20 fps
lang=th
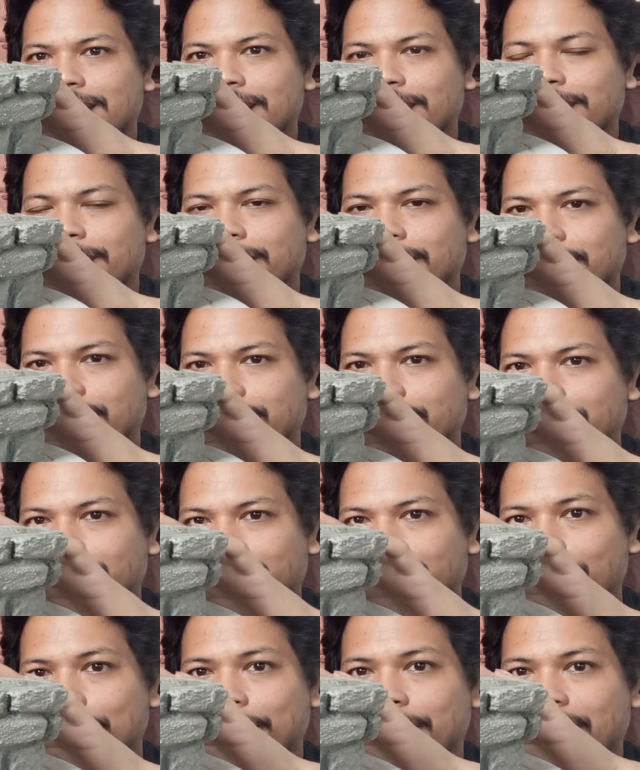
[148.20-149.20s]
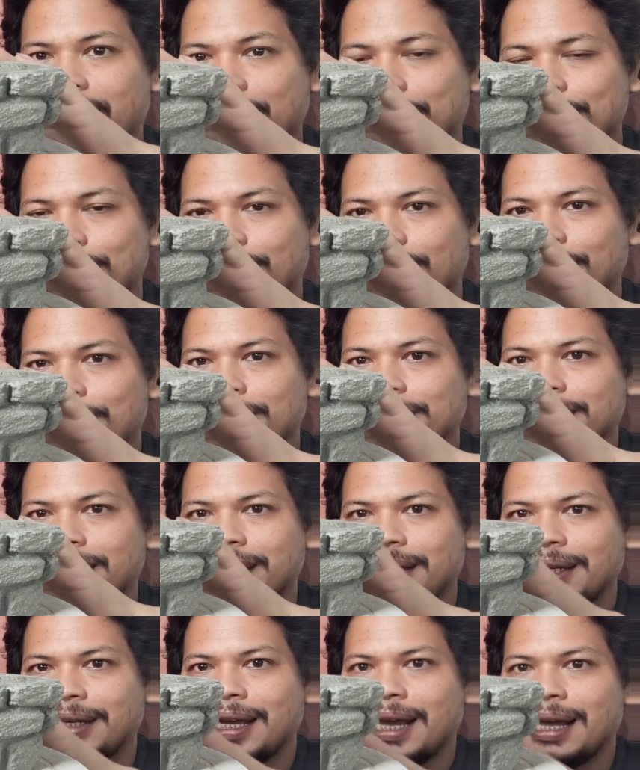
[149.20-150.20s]
เผื่อเกิดใครไปทำ แล้วไปเจอ
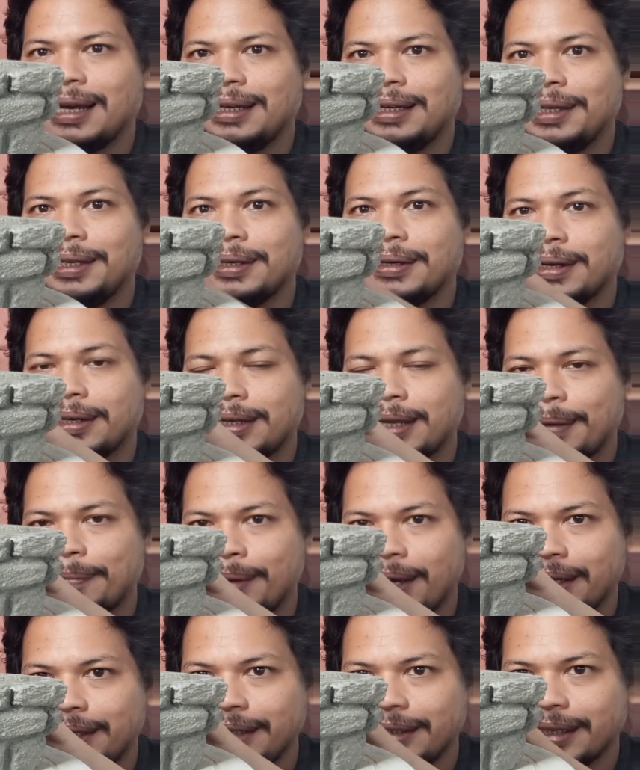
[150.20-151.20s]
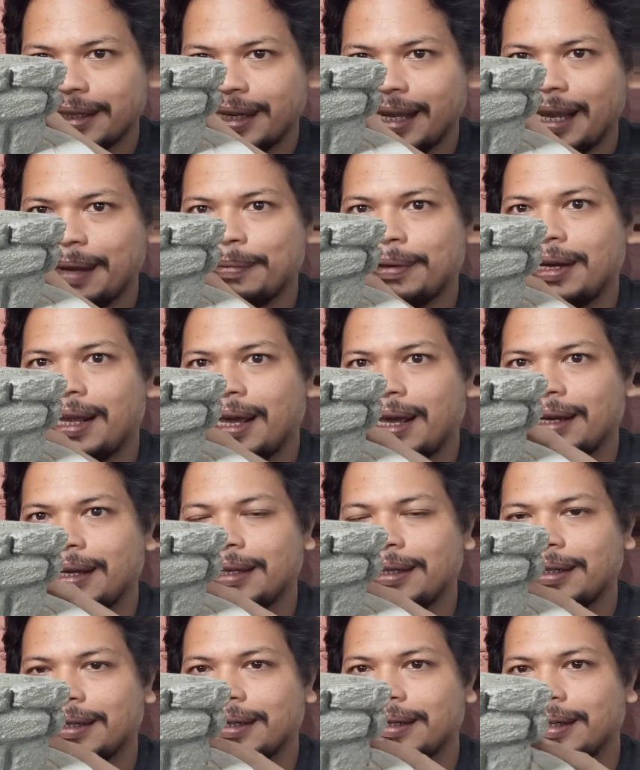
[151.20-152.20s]
เหตุการณ์นี้ก็สามารถที่จะแก้ปัญหาได้
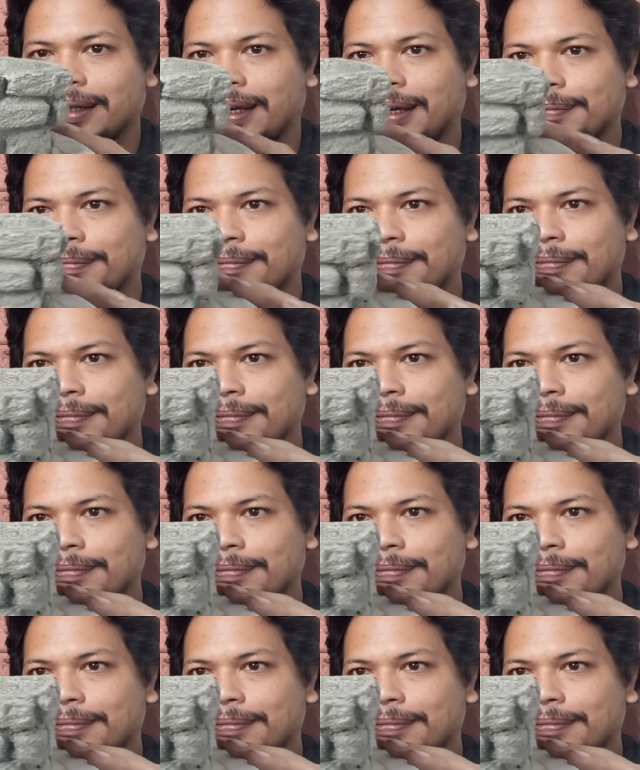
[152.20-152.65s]
เลยนะครับ